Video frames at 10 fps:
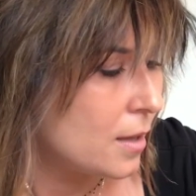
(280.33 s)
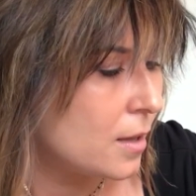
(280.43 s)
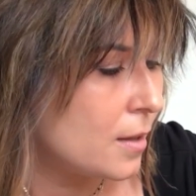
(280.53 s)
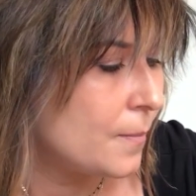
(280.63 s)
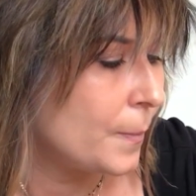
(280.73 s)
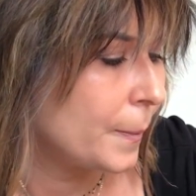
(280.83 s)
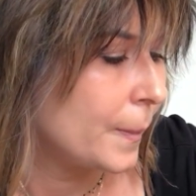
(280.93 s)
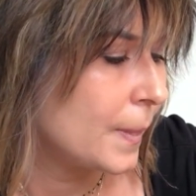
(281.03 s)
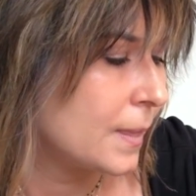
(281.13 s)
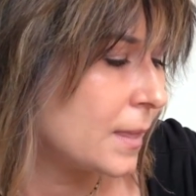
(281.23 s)
Ym,
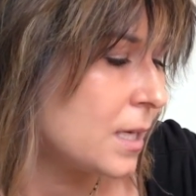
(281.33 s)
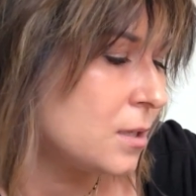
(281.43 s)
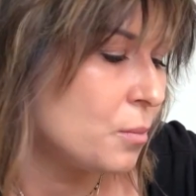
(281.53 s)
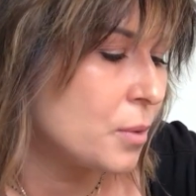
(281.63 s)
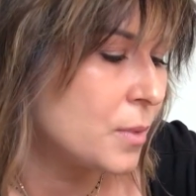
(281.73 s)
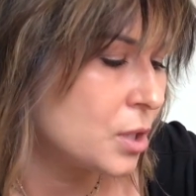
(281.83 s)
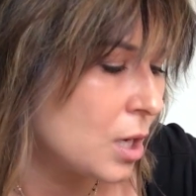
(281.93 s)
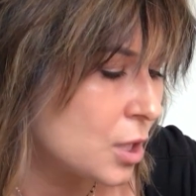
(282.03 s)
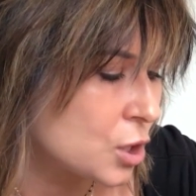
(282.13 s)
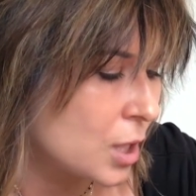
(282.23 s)
tak sobie
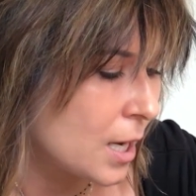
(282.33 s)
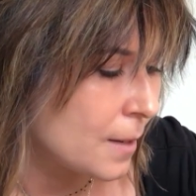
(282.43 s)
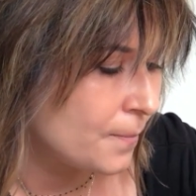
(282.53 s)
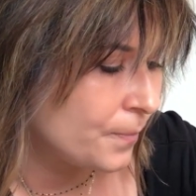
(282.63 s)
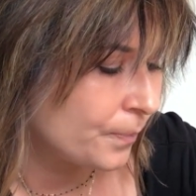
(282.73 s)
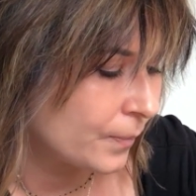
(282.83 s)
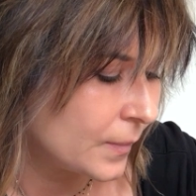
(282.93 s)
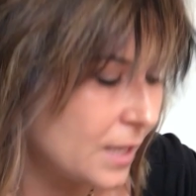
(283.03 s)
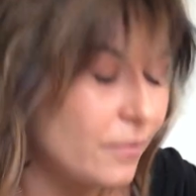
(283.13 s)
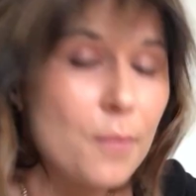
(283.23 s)
myślę, że
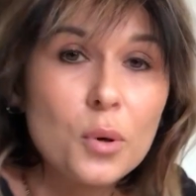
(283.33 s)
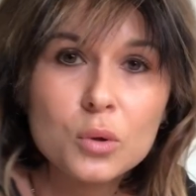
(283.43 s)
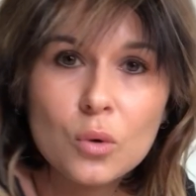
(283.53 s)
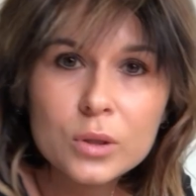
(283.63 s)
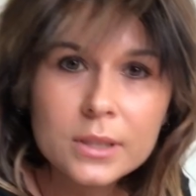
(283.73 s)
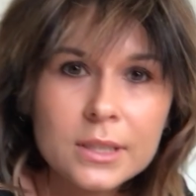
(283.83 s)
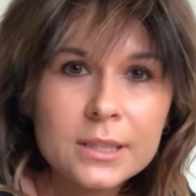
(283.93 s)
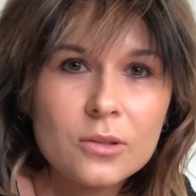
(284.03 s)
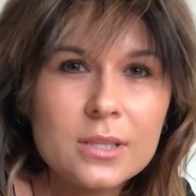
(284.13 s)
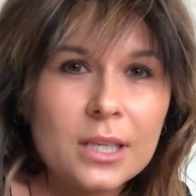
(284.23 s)
te dwa
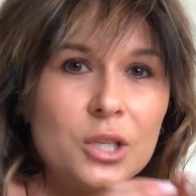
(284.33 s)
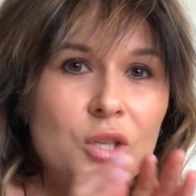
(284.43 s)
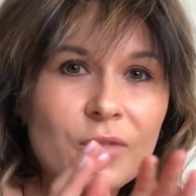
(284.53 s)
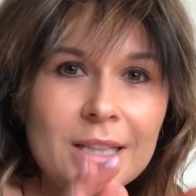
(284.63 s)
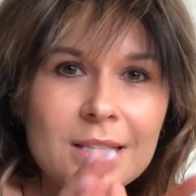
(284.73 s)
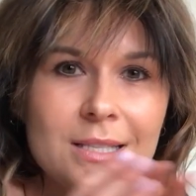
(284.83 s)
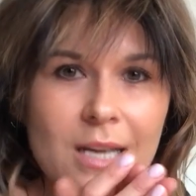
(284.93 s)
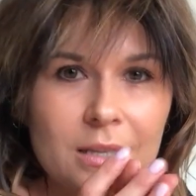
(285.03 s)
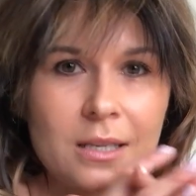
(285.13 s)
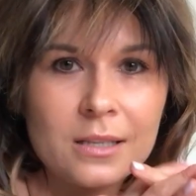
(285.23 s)
produkty to jest taki świetny
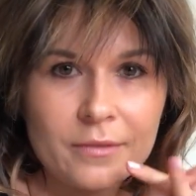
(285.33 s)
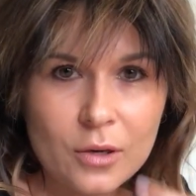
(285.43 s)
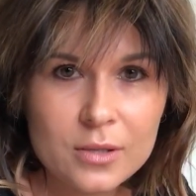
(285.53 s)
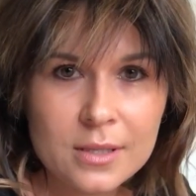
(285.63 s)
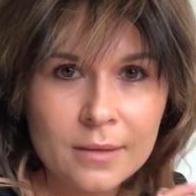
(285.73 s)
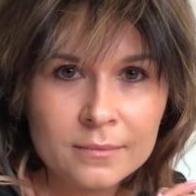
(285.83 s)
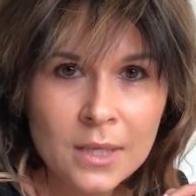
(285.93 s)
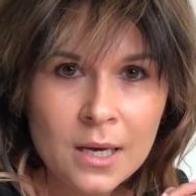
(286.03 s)
starter na wiosnę.